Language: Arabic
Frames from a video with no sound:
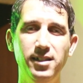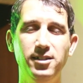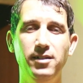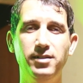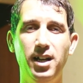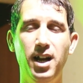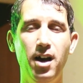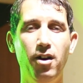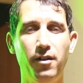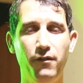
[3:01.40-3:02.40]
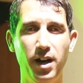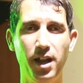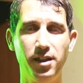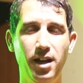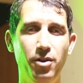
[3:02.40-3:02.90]
استفسار آخر
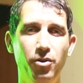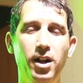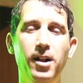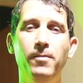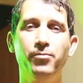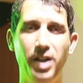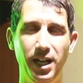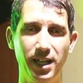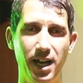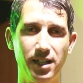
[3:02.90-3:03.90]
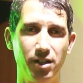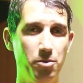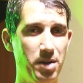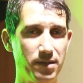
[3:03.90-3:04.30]
فقط ضعوا تعليقاتكم